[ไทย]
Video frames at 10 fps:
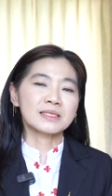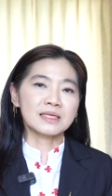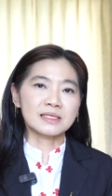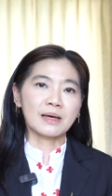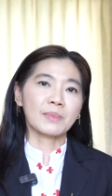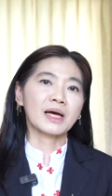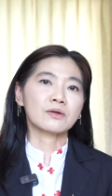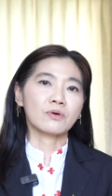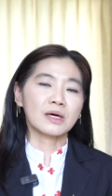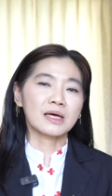สิ่งสำคัญ
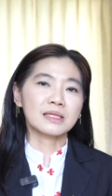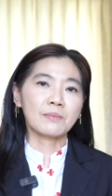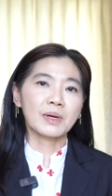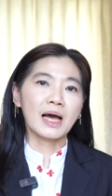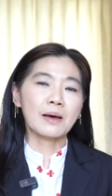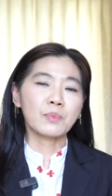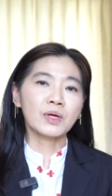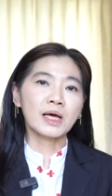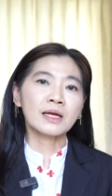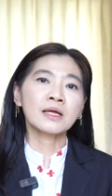ของการทำงาน เพ
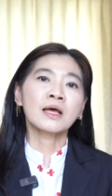ราะนั้น